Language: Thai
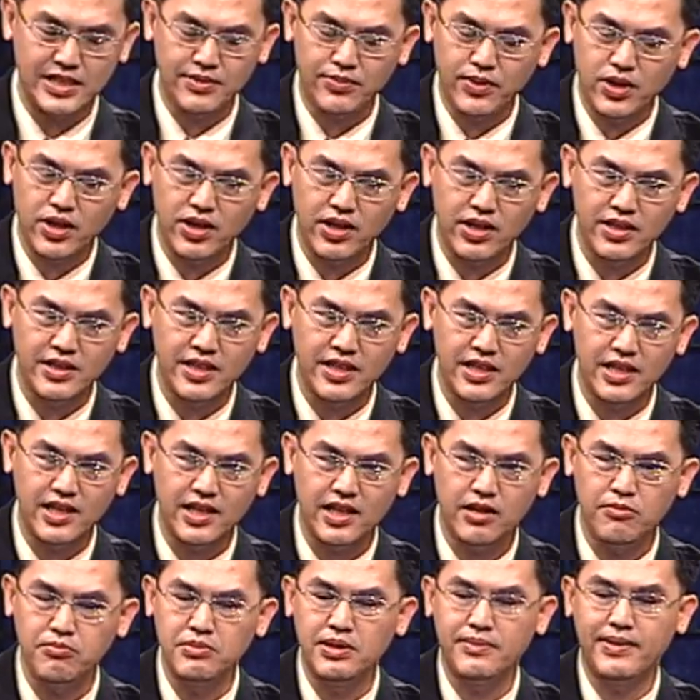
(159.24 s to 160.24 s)
เฉพาะกรณีที่
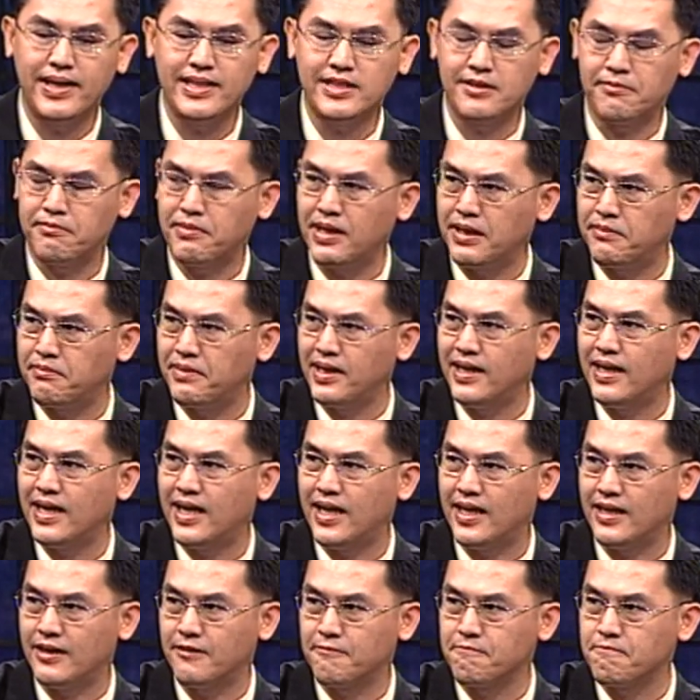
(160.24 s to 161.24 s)
เขามีเพศสัมพันธ์ไม่ได้
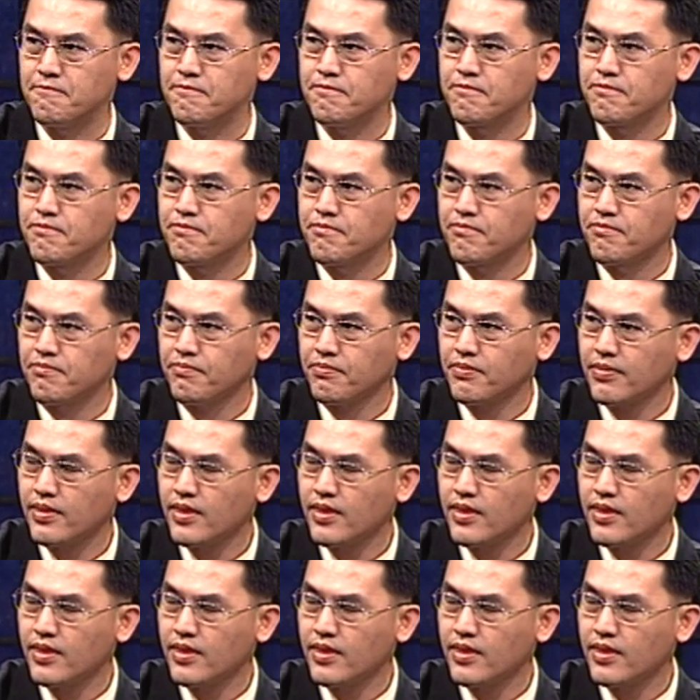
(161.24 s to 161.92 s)
แล้วกรณีเนี้ย